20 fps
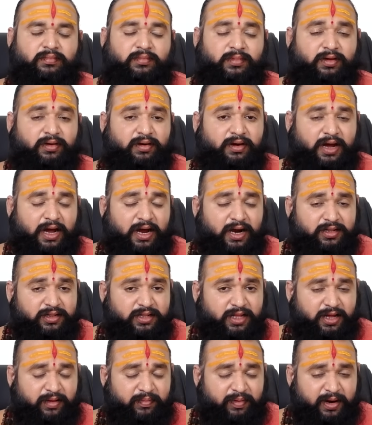మీ యొక్క
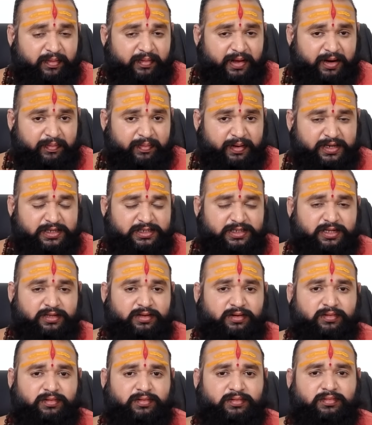ఆర్థికపరమైన
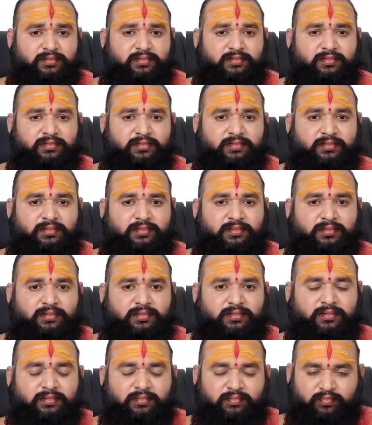పరిస్థితులు
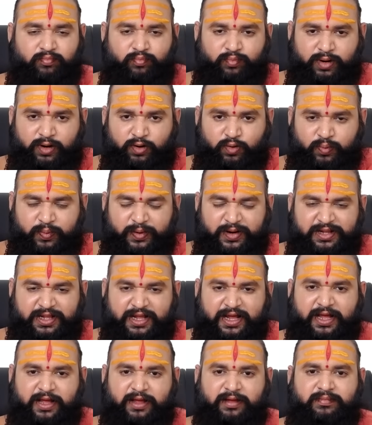
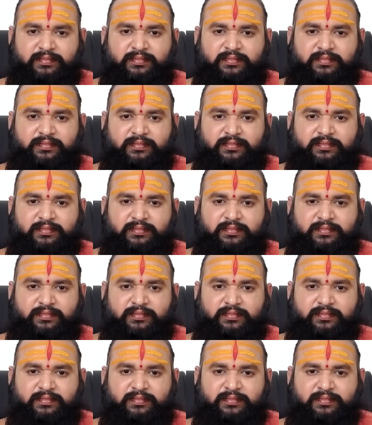మెరుగుపడతాయి